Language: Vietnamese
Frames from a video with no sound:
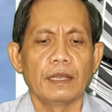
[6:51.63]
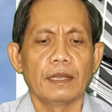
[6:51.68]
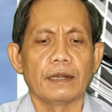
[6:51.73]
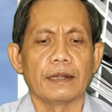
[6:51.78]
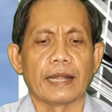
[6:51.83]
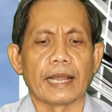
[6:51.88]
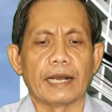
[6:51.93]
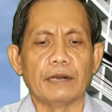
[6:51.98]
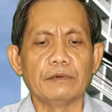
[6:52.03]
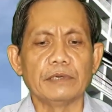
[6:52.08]

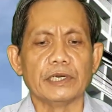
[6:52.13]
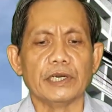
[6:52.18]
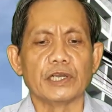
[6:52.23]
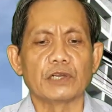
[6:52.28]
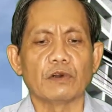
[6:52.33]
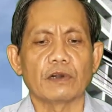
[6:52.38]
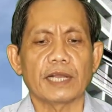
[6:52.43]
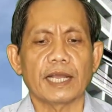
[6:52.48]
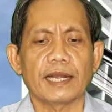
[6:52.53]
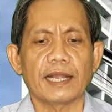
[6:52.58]
não người
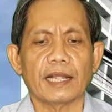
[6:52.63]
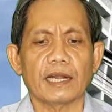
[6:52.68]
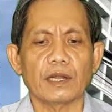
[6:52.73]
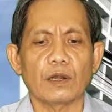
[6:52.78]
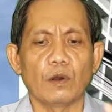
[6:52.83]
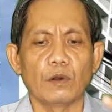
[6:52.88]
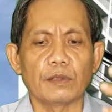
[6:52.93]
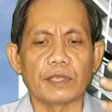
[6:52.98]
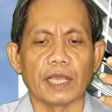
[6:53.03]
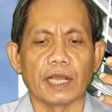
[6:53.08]
có khả năng
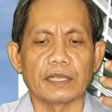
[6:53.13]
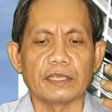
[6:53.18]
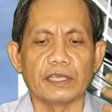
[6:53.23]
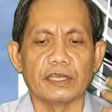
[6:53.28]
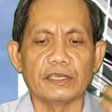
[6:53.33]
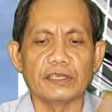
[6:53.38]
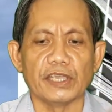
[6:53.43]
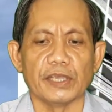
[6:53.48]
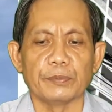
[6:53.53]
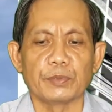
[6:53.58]
đón nhận
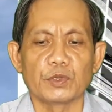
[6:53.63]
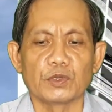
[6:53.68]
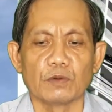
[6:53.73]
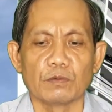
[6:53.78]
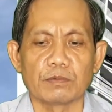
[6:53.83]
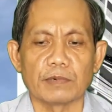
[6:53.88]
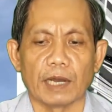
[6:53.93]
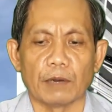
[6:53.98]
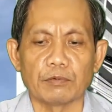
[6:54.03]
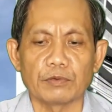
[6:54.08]
những nhịp
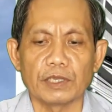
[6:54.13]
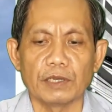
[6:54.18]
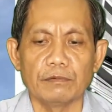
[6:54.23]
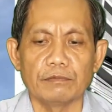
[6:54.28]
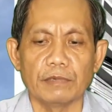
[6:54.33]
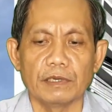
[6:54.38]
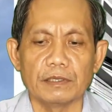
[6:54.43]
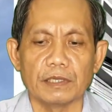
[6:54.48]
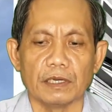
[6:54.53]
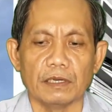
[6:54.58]
xung động
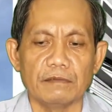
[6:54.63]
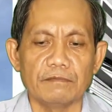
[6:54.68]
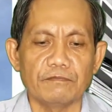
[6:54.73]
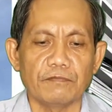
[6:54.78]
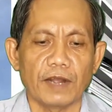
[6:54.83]
trong tư tưởng